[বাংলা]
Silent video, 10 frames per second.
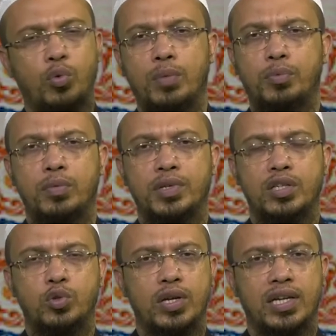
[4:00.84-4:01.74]
তাকুয়ার
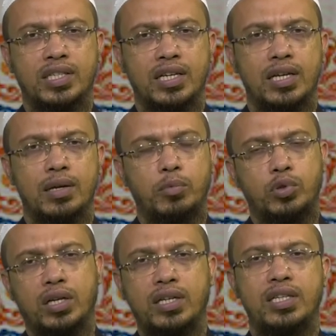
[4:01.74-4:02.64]
পরিবেশে চলে আসে
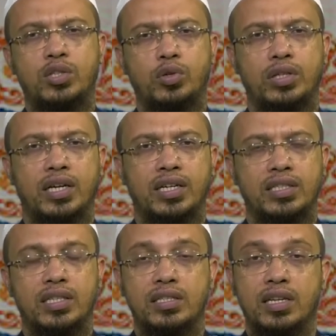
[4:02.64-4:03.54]
মোত্তাকিদের সঙ্গে থাকে
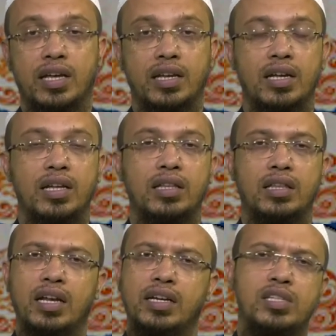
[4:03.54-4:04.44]
যাতে জেনাহের
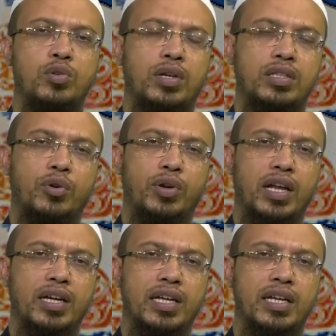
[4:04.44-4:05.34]
ধারে কাছেও আর যাওয়া না
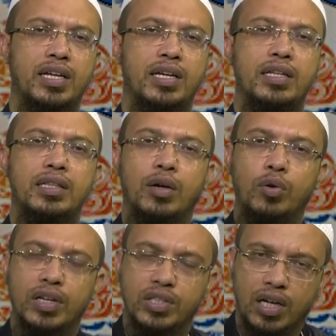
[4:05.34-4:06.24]
লাগে
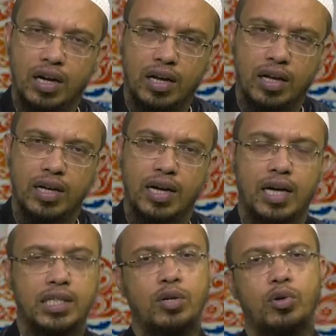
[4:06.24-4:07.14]
তাহলে ইনশাআল্লাহ
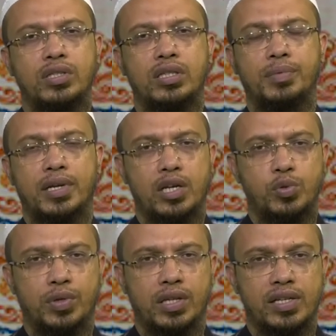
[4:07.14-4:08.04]
আশা করা যেতে পারে আল্লাহ
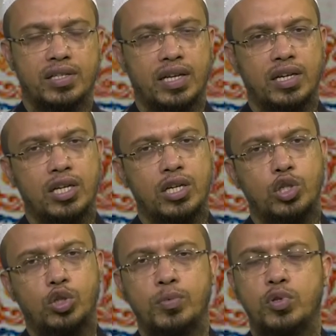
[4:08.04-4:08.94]
সুমাতাল্লাহ জেনার
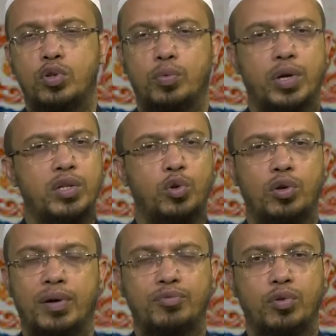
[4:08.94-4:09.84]
সমস্ত
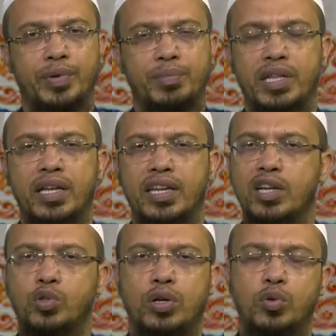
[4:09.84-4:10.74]
অপরাধগুলো মাফ করবেন বিধায়
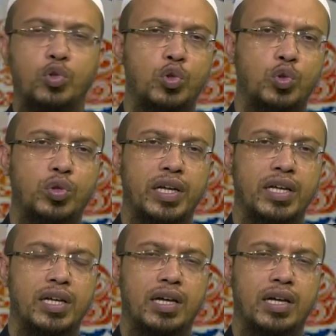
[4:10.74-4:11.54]
নিরাশ হওয়ার কোনো সুযোগ নেই